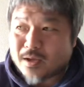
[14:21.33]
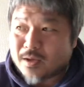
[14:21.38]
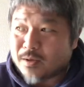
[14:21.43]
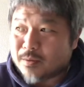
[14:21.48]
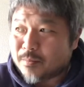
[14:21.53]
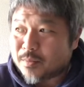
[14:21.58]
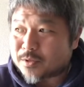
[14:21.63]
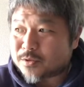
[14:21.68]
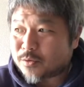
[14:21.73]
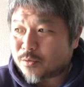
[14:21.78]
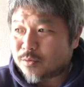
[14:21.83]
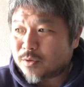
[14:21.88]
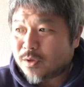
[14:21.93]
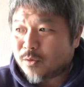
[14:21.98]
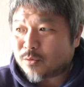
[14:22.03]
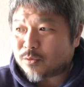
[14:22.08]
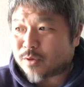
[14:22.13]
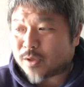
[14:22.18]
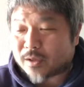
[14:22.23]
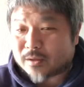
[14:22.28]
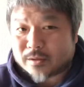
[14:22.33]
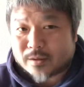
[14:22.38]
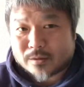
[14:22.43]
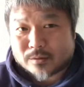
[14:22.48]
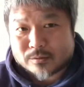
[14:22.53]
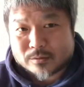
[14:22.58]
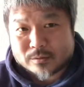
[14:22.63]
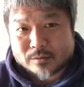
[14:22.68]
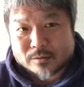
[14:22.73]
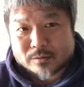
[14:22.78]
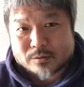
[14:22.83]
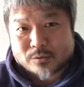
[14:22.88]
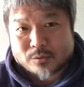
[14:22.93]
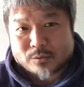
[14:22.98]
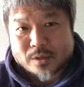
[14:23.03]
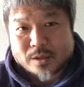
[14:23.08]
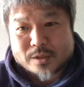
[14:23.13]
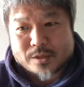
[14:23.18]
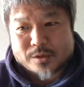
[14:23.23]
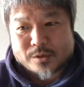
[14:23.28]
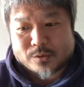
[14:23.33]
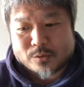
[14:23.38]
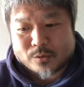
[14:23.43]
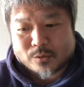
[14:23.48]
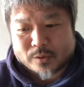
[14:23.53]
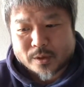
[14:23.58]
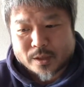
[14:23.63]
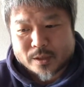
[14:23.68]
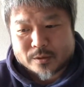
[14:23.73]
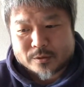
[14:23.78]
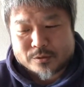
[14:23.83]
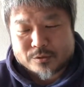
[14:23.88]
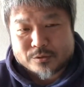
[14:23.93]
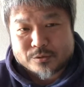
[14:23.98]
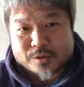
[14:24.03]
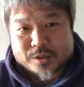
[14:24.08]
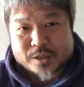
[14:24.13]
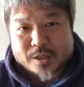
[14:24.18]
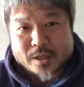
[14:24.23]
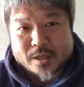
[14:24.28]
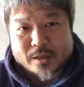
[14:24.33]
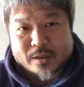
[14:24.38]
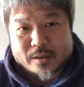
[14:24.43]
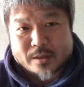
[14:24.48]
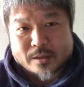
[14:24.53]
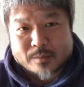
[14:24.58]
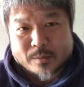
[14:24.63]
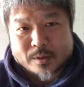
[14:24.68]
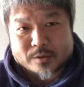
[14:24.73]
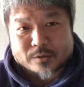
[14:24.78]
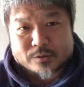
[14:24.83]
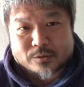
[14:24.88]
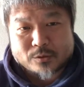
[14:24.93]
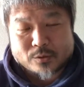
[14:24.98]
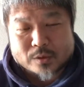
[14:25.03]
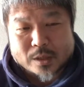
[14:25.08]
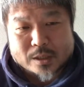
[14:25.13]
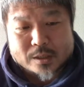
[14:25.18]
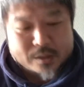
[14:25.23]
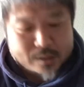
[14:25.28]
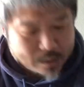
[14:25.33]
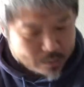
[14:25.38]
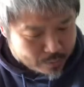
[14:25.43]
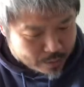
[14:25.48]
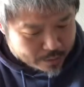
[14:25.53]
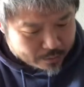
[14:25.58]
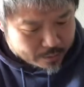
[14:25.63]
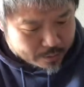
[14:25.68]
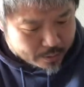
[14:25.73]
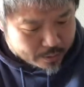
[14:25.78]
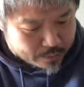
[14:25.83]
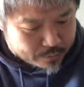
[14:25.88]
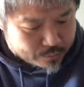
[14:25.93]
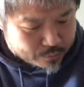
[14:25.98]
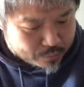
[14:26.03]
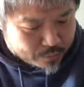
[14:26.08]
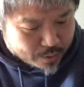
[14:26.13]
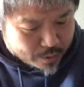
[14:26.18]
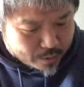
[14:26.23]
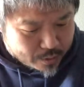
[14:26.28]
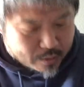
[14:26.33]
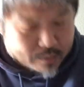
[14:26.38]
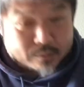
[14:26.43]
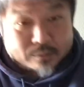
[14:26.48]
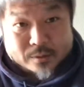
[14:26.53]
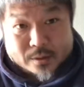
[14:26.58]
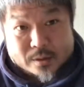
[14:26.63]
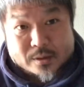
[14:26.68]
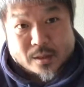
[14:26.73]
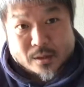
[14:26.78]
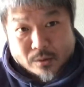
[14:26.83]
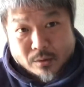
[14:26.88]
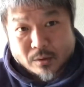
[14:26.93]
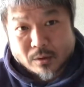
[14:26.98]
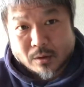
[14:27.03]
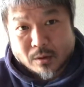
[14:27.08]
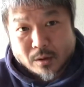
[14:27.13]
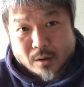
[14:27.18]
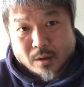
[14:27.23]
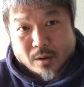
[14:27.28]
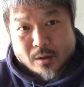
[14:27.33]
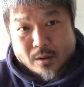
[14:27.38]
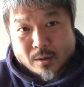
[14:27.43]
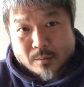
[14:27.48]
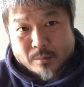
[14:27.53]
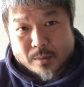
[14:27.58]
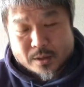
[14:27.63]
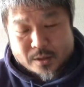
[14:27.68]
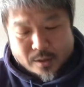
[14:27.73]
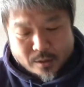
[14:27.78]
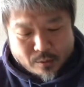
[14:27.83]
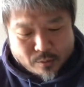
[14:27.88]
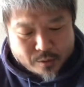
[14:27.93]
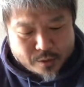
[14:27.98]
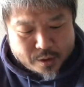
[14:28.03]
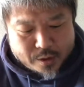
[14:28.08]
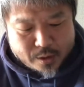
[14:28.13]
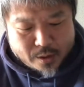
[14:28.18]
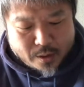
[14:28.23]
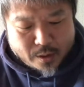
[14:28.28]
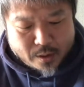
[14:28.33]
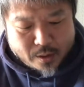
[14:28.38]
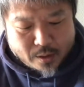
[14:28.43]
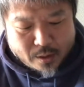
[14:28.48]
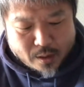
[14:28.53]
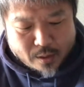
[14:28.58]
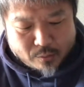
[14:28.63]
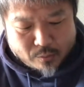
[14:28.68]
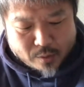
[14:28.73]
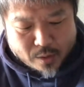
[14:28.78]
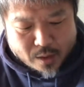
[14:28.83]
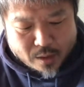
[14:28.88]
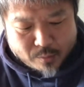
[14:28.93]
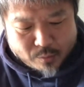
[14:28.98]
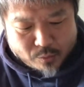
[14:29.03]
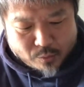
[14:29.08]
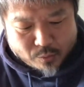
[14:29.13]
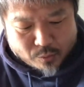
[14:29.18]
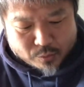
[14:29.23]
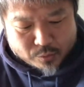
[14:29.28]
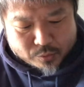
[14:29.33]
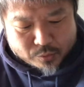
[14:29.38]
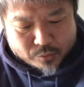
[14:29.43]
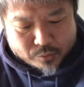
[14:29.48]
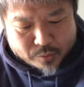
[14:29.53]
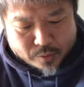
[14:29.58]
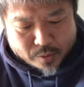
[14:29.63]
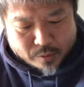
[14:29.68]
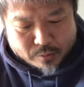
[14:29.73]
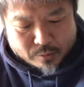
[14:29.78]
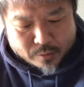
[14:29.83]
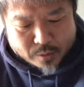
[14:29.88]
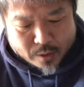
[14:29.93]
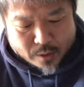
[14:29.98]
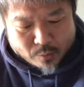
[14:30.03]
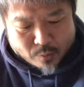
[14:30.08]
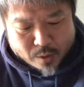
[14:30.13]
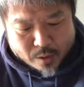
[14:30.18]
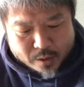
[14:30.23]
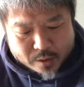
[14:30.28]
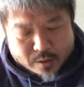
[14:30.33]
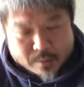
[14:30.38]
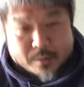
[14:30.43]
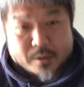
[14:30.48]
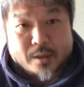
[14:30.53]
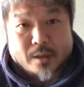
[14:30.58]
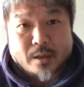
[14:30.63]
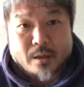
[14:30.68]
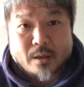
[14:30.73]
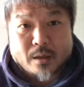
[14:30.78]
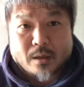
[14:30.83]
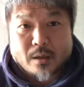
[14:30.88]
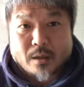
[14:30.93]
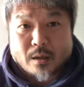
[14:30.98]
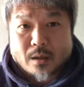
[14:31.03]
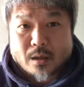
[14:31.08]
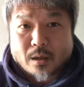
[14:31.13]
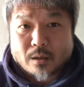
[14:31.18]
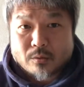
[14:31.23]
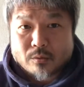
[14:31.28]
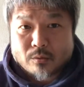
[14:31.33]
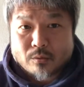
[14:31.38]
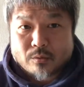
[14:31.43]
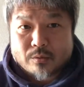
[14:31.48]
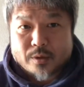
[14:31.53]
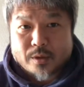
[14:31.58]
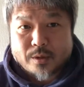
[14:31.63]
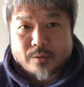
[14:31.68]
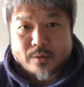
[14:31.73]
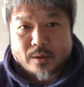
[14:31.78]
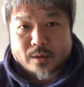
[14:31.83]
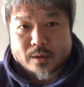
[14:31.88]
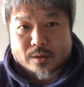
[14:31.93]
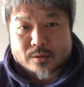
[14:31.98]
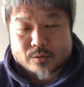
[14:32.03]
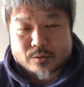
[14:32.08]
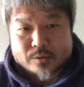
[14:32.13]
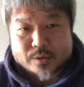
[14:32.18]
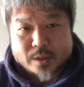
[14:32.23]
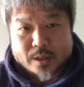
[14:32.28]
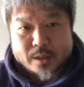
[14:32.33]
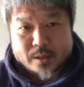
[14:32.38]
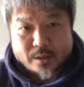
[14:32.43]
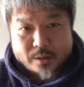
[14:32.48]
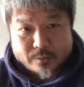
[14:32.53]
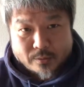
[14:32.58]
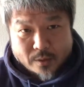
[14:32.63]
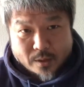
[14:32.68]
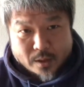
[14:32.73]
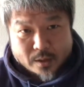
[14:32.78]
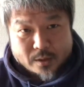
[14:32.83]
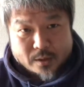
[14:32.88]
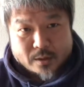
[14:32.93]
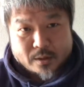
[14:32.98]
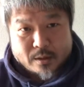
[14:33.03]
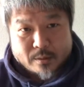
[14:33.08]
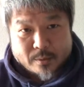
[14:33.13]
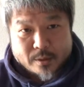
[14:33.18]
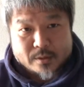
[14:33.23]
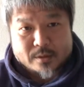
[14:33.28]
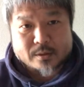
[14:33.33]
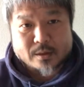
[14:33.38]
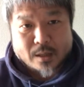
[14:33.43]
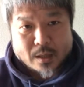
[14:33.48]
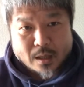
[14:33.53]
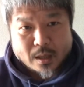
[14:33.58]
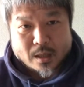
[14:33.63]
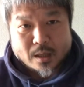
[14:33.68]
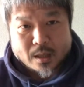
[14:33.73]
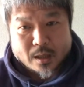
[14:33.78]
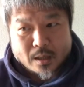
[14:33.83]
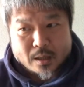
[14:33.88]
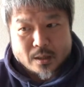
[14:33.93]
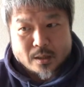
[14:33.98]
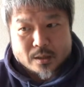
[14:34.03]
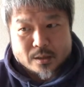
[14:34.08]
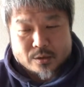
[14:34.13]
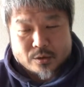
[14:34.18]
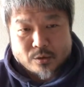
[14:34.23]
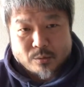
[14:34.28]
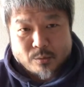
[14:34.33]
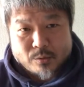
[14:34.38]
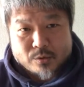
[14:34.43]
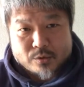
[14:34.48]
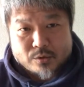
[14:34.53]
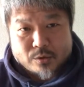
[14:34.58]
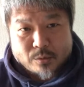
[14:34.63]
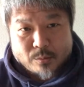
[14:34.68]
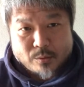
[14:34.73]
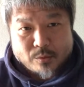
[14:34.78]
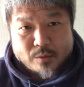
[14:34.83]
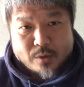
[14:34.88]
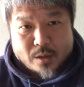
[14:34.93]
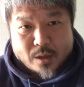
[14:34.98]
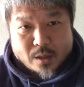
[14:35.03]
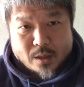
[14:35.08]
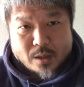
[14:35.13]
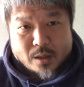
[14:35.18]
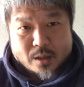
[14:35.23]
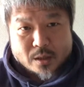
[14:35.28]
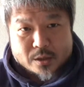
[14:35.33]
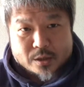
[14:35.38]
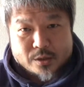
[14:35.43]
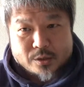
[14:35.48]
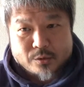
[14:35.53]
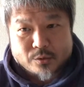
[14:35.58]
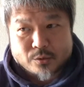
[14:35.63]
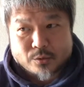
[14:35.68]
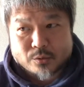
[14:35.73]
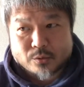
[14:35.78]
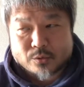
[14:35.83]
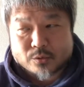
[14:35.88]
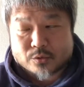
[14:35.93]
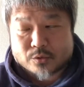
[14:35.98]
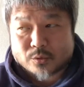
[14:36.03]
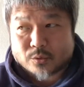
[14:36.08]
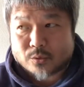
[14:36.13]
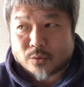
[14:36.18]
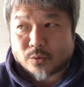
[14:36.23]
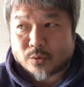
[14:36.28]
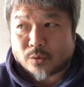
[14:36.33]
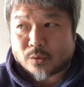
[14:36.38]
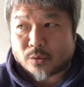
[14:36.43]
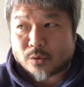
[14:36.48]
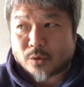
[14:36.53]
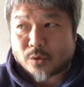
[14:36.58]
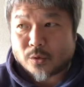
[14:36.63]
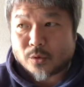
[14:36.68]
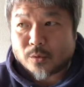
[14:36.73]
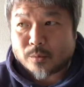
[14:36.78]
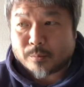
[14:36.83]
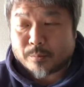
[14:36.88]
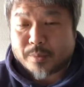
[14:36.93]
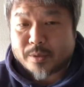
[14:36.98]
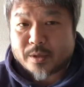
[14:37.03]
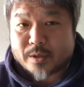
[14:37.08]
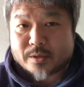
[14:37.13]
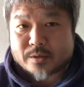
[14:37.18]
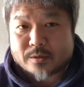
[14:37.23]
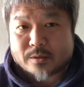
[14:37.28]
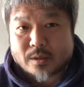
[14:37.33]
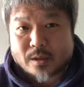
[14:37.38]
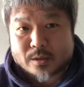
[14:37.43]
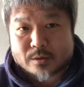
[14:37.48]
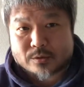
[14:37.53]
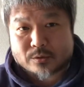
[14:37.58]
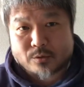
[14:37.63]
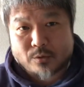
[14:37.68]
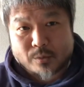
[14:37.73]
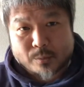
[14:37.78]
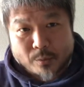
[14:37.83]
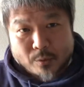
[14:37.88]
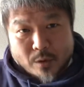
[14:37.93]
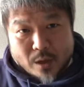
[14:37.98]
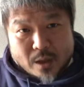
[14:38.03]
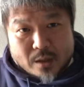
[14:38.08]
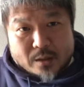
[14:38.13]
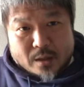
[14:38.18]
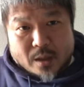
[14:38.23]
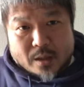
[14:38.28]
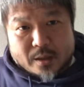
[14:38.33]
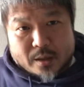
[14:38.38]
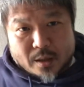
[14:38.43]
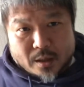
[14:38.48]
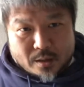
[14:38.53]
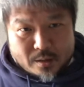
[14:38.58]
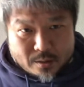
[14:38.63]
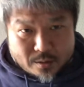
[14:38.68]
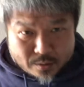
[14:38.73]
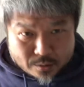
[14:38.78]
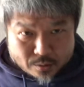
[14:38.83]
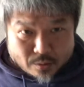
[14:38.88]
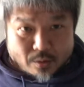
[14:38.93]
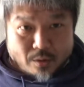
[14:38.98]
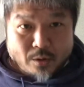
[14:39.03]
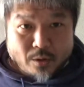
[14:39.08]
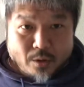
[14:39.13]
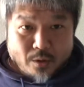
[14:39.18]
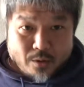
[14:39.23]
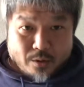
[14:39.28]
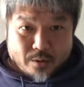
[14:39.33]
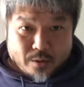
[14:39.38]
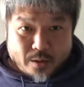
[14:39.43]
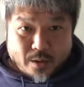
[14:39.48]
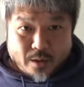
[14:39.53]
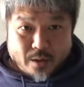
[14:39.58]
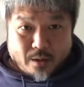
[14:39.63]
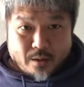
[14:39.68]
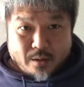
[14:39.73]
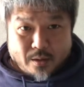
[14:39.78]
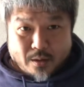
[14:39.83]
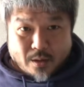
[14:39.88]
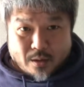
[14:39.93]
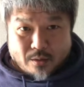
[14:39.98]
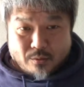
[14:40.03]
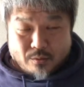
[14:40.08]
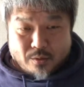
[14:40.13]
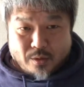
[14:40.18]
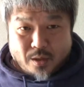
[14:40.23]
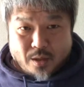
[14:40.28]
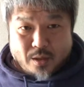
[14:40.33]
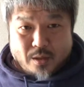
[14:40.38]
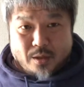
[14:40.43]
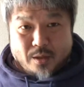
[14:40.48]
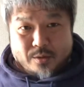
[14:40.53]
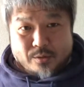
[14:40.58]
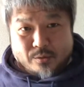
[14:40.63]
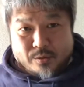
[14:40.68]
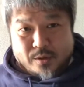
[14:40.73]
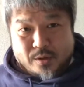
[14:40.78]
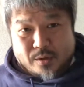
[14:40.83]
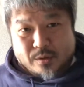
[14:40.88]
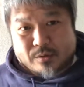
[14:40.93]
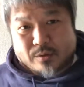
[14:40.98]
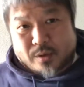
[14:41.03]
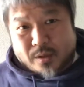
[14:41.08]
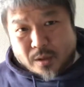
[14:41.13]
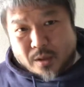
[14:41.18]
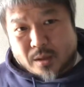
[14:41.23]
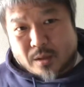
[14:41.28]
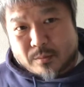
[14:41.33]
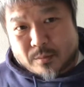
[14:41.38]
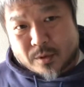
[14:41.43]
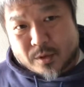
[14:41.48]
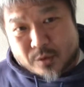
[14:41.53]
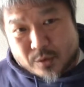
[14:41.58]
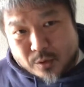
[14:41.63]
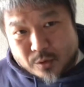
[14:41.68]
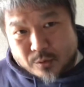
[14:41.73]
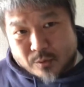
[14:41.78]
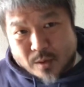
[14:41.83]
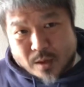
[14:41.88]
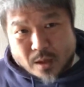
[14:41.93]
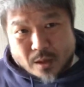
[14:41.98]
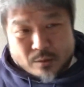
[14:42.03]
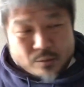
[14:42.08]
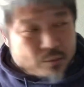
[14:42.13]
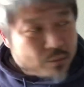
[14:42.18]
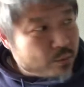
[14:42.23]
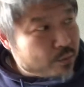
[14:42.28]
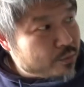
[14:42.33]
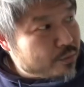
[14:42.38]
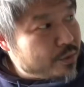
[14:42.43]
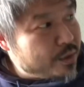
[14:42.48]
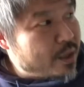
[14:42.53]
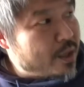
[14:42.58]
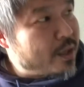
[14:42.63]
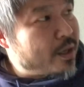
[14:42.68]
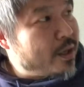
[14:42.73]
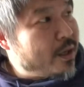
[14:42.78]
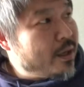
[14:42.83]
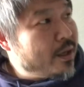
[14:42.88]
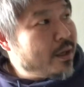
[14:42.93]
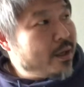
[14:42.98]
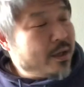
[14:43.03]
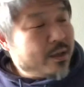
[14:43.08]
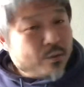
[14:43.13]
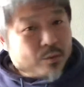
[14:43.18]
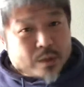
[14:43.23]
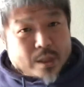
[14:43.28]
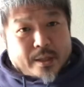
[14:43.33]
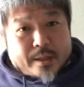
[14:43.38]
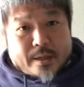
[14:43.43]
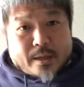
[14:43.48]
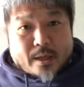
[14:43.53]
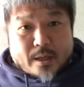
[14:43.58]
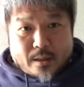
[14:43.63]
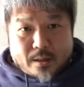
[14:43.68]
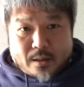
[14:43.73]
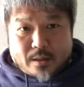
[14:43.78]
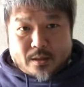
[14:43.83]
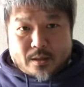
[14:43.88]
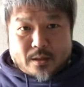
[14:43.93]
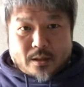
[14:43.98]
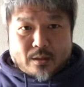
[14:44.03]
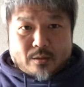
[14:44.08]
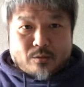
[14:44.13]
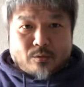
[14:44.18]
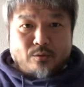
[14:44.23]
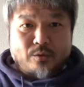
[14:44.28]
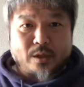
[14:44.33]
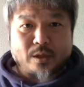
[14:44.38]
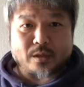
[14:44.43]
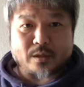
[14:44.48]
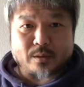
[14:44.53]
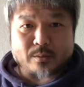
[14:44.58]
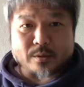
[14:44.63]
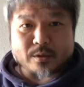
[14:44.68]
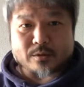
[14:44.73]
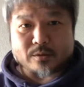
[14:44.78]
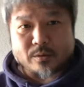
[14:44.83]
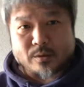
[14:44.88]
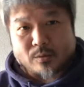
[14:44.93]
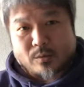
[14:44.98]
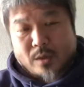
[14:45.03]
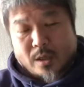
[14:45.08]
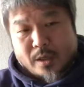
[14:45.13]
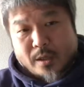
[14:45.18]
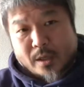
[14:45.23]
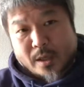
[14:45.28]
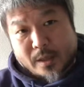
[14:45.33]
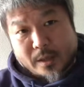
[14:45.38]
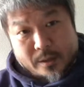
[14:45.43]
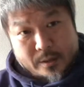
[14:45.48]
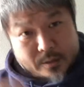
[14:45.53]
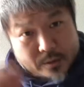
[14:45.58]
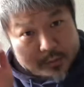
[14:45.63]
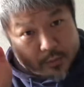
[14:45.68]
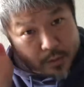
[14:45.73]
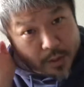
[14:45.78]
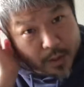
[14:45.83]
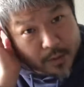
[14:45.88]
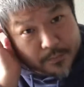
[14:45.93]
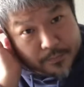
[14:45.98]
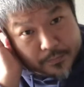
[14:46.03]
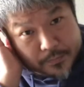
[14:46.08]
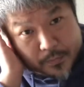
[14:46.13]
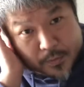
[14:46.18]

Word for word: まあそんなことやってるそんな事業をね11年、まあ、ずっとたあのやって作ってきてるんですけどまあ、01であのないものを作ってるんでおかげさまであのオンリーワンな存在にはなってきてますがそもそもが事業のそのベースがすごいボランタリーなんですよ。であの利益率の低い、まあ、非常にあの売り上げの立たないあのことやってますんでお金ないですよね。